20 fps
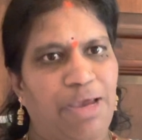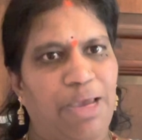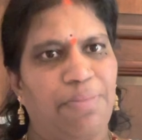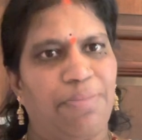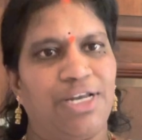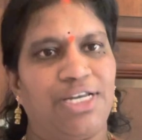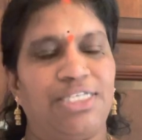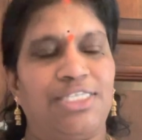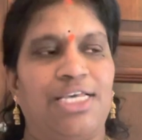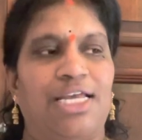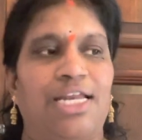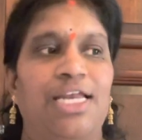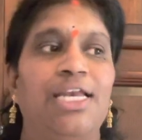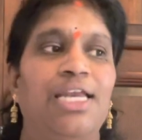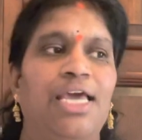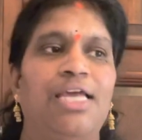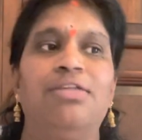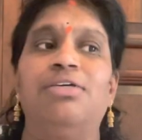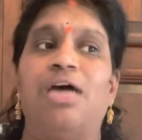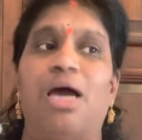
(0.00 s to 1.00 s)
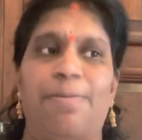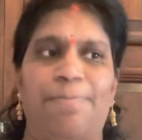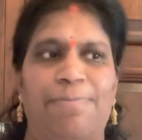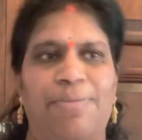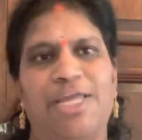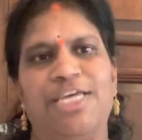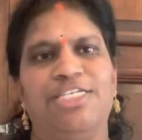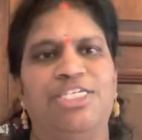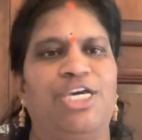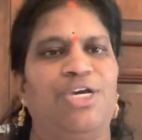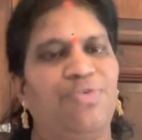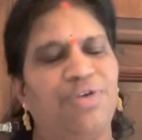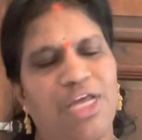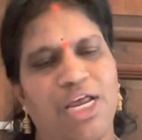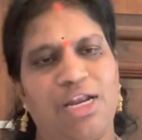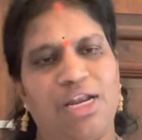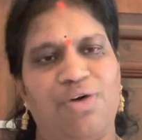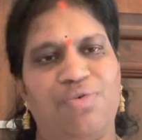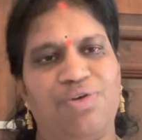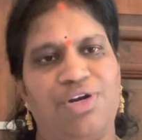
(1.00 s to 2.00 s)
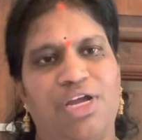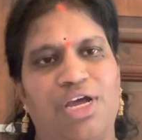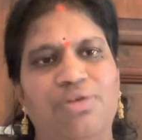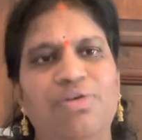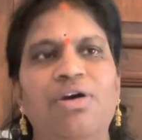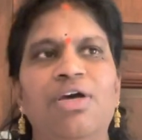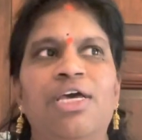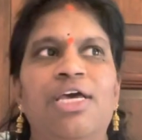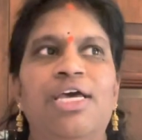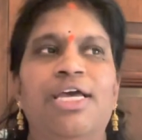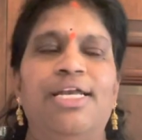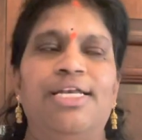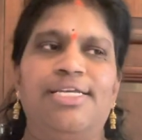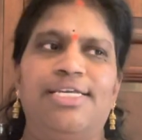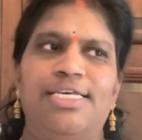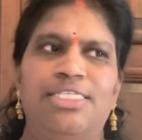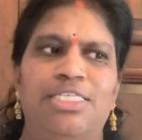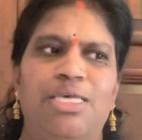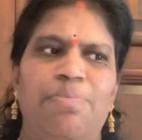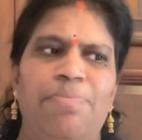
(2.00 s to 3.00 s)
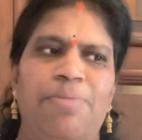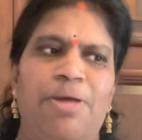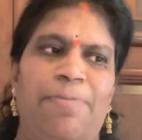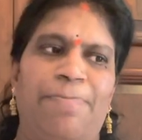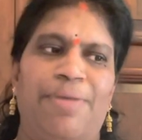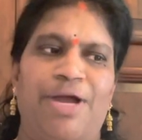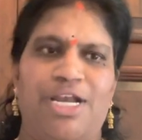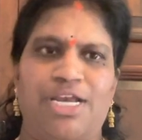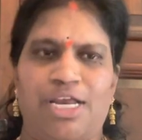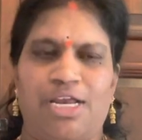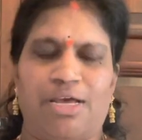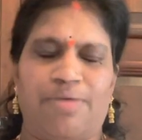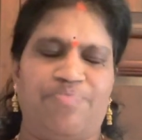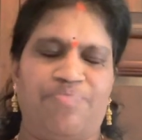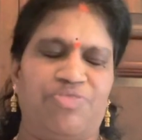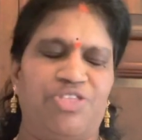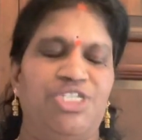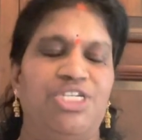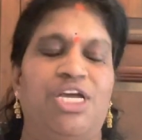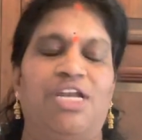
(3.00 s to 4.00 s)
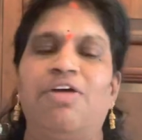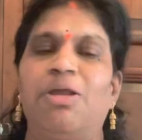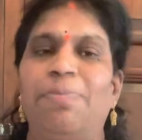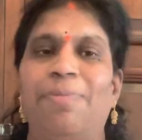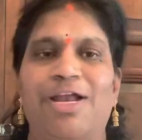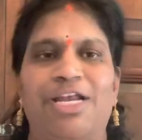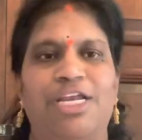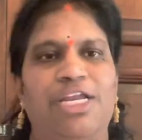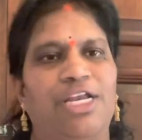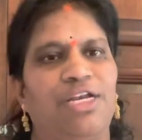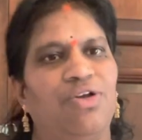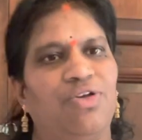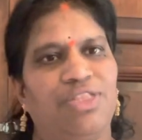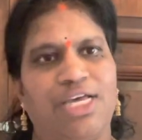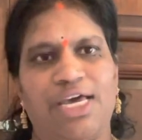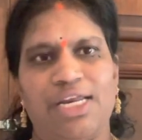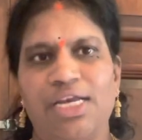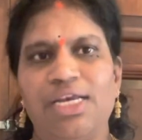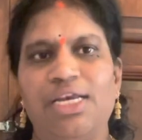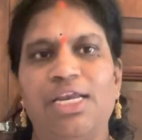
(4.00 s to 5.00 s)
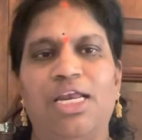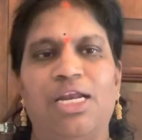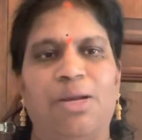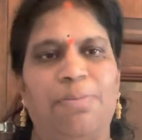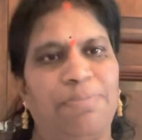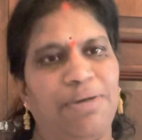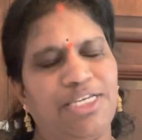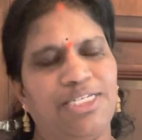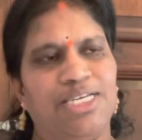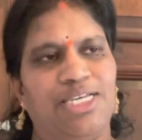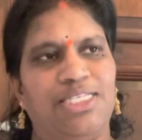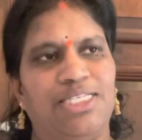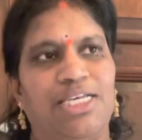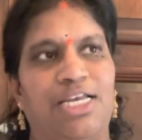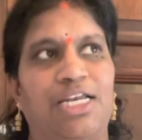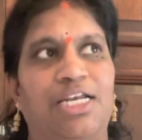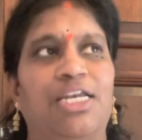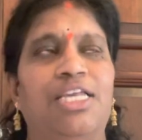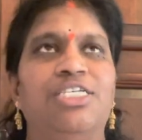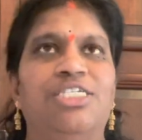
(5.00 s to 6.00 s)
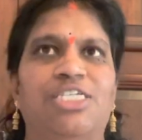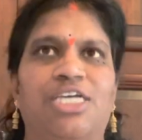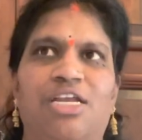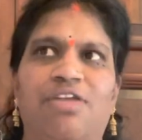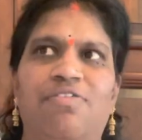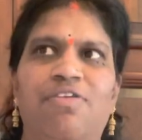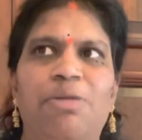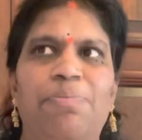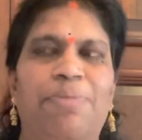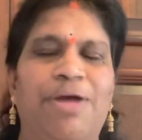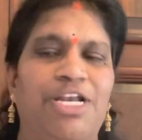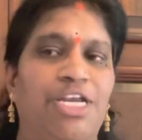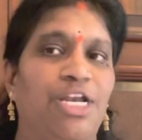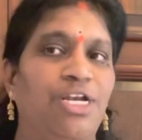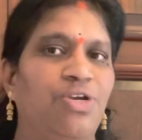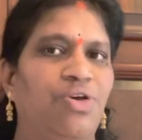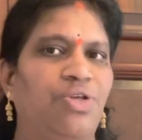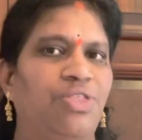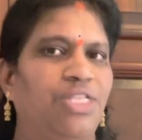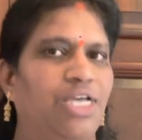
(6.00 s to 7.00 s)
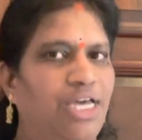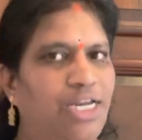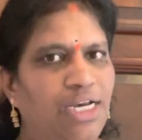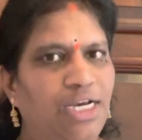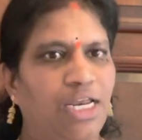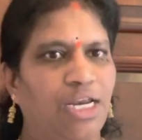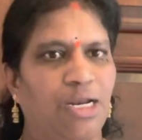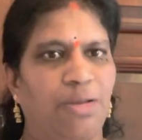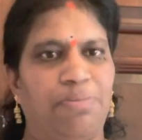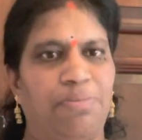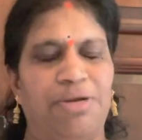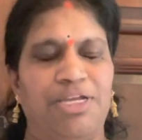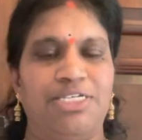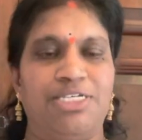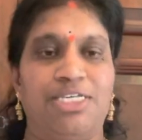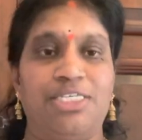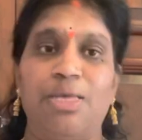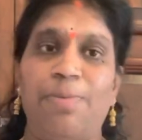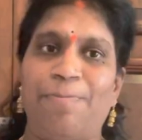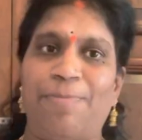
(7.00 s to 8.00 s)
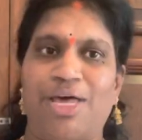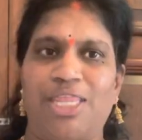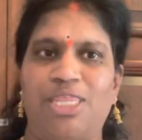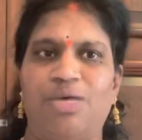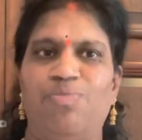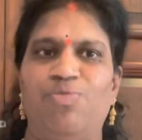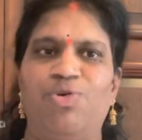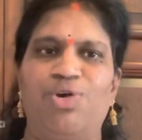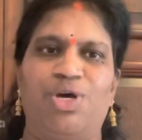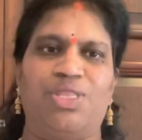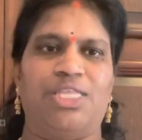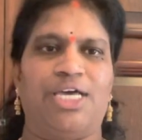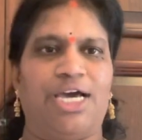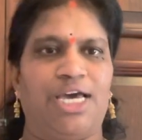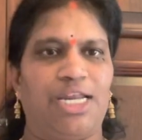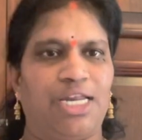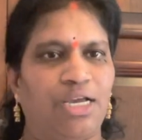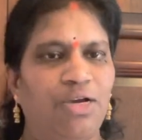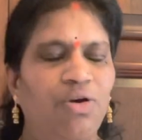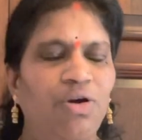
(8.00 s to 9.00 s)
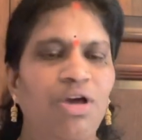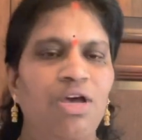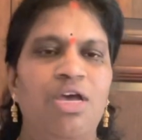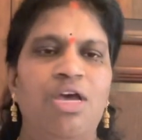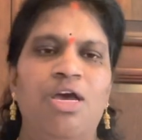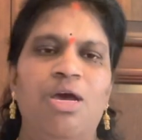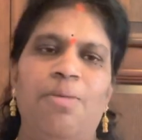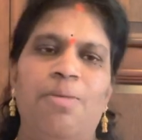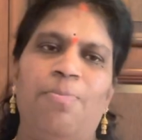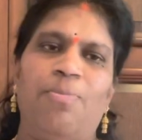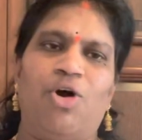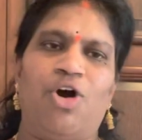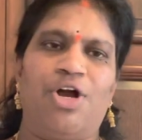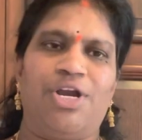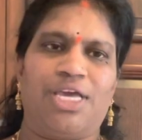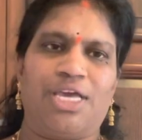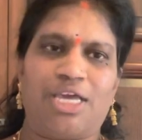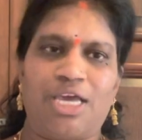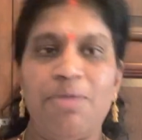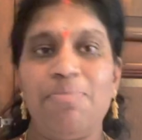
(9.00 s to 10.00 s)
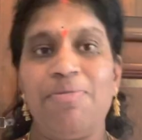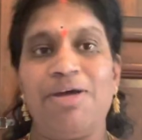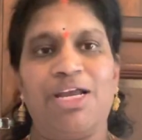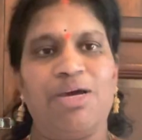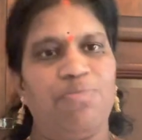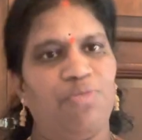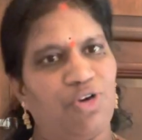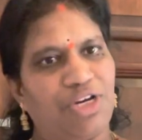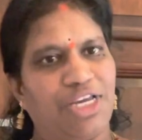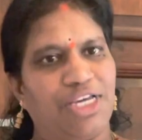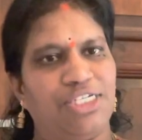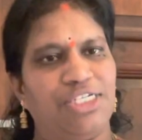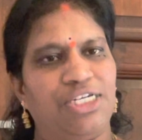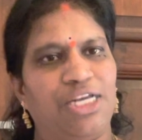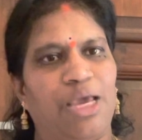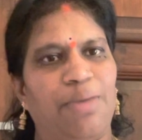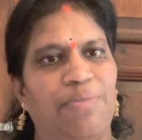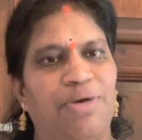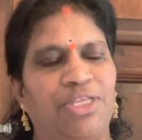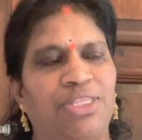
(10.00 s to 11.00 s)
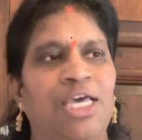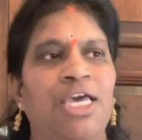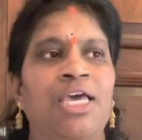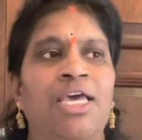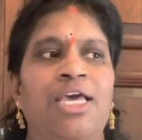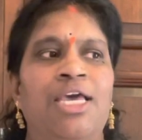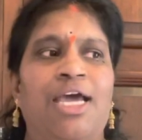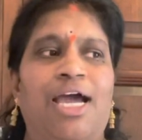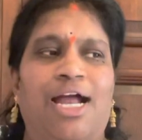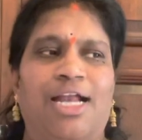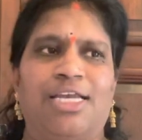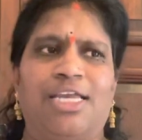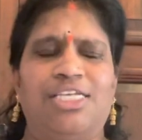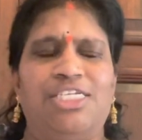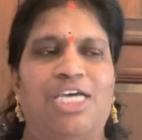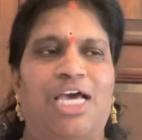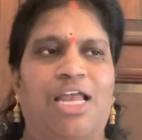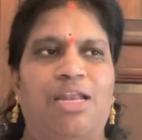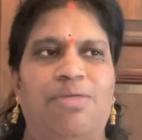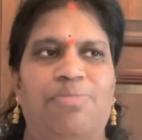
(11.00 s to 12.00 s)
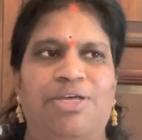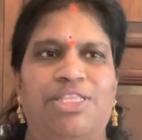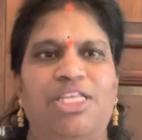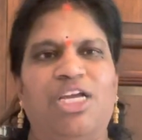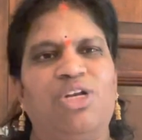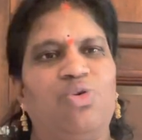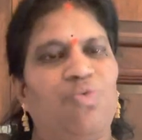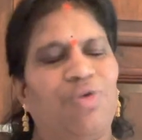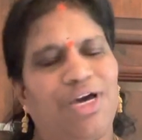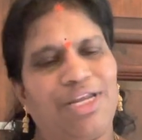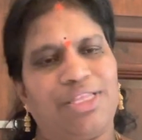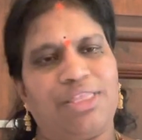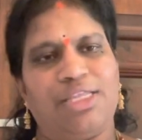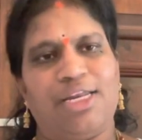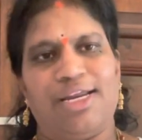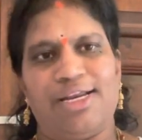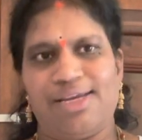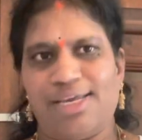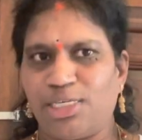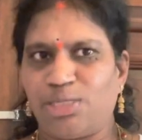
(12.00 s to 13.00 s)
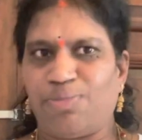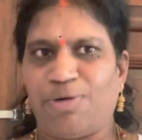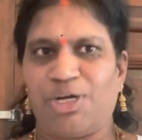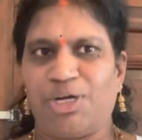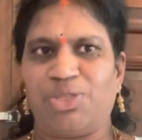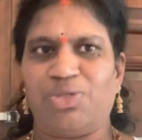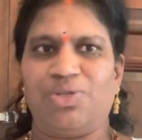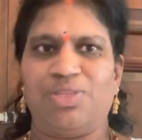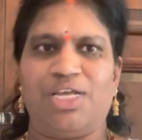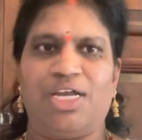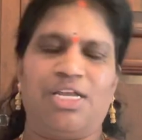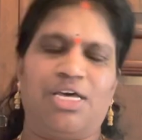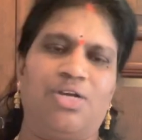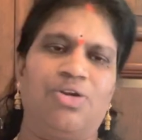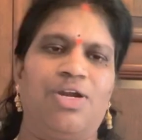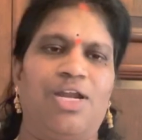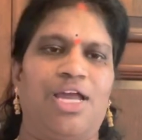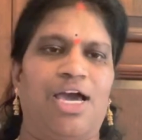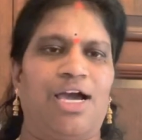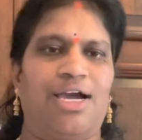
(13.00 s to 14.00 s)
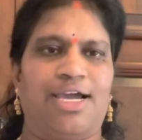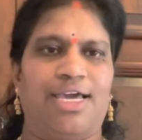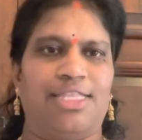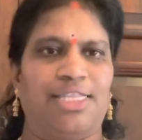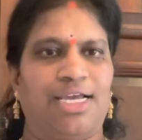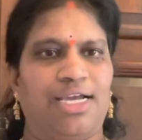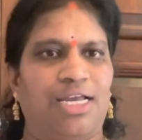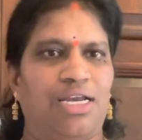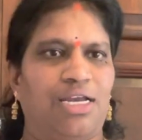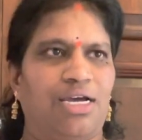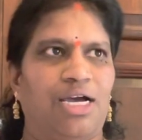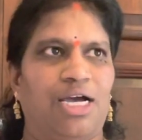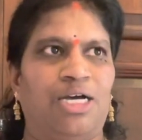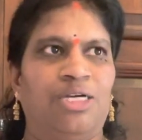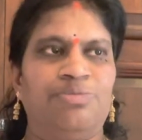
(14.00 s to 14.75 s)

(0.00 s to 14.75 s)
అయిపోయినా సరే నేను అప్లై చేయకుండా అలా ఉన్నాను డిసెంబర్ పన్నె జనవరి పన్నెండో తారీఖు నేను అప్లై చేశానండి జనవరి పన్నెండో తారీఖు నేను అప్లై చేస్తే పదమూడో తారీఖు మార్నింగ్కి మనకు మొంటేషన్ అయిపోయింది అంటే చాలామంది టూ ఆర్ త్రీ డేస్ పడుతుందన్నారు నాకైతే కనుక